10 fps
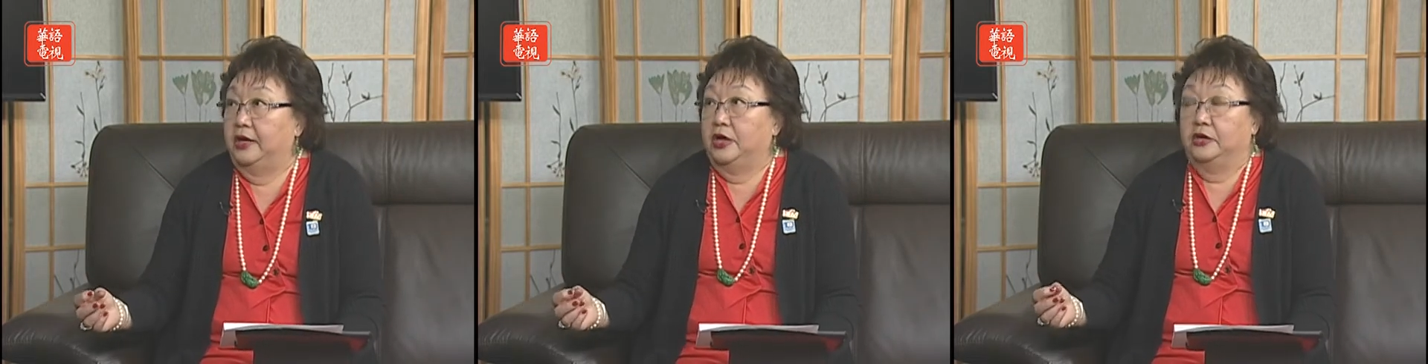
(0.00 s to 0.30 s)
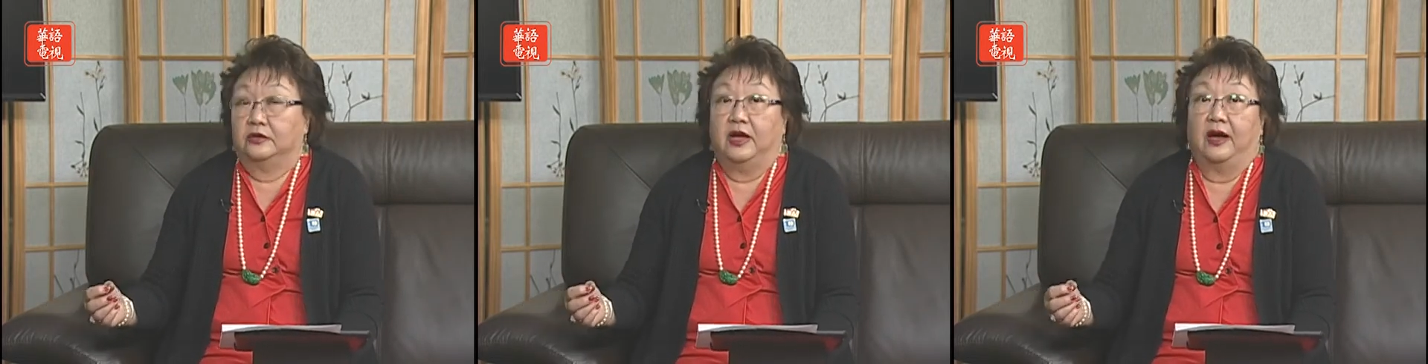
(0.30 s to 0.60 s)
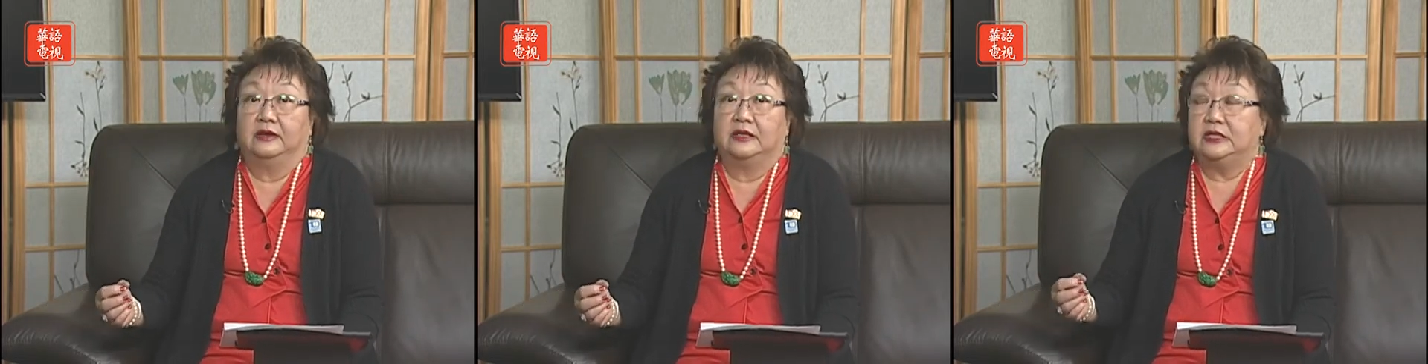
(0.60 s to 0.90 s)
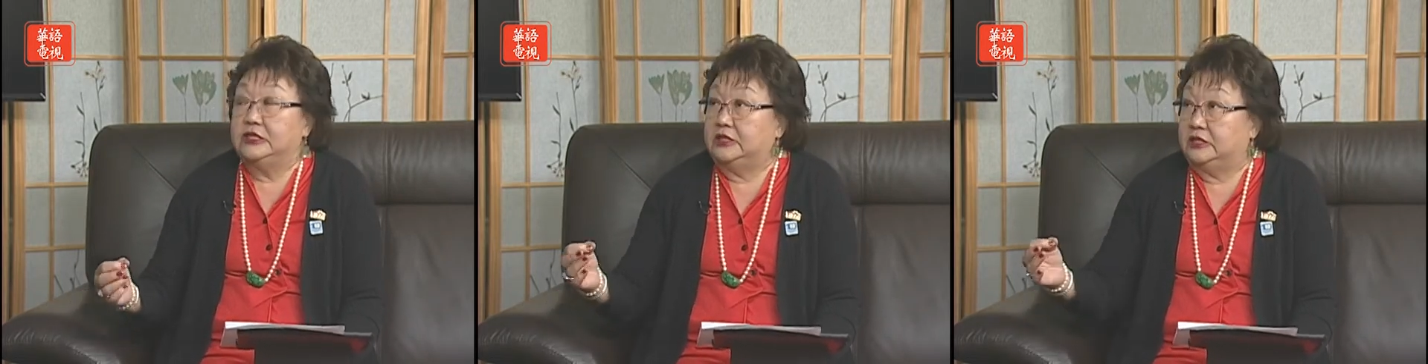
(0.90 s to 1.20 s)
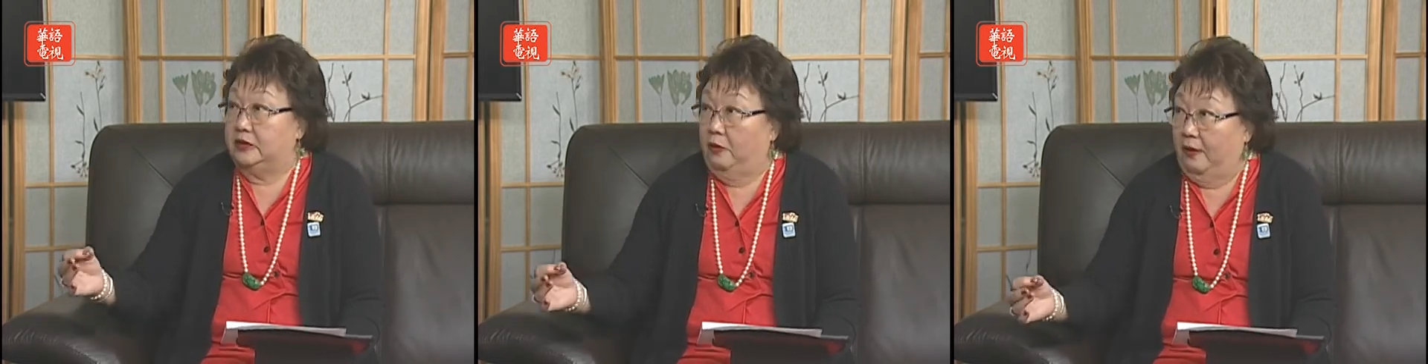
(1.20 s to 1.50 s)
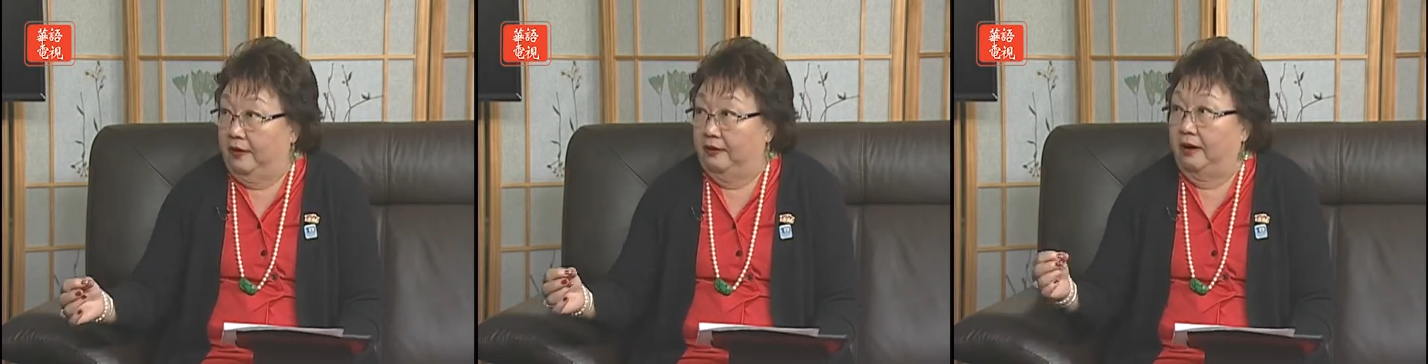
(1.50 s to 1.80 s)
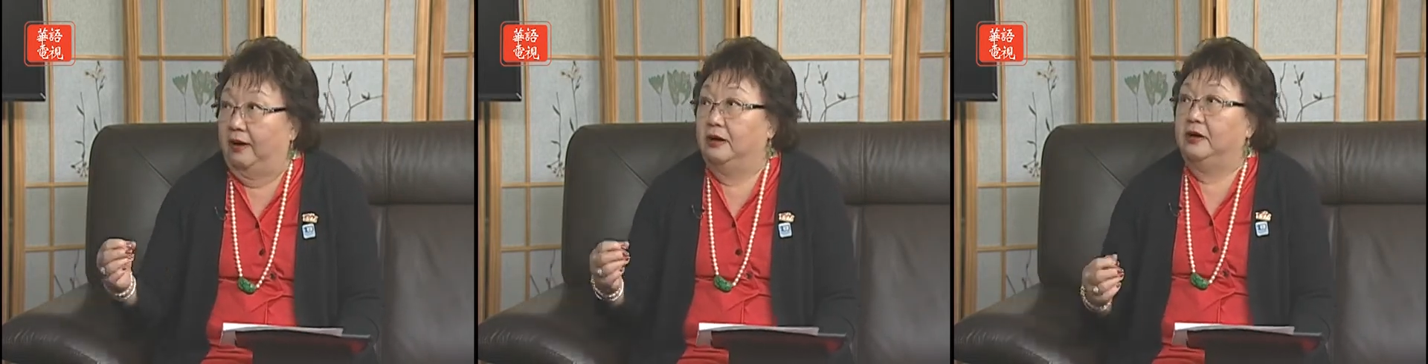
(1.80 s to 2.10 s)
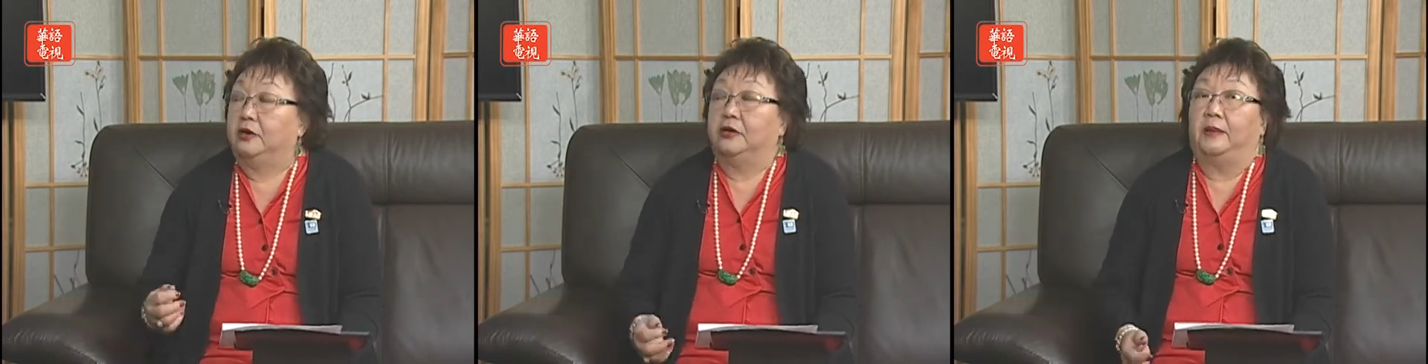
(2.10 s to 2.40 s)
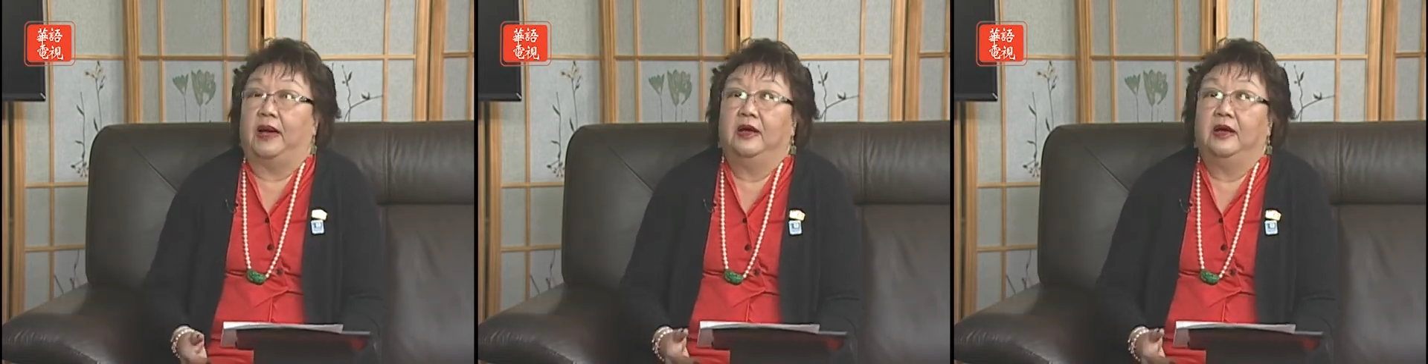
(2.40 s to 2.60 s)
有他的经济情况了，对吧？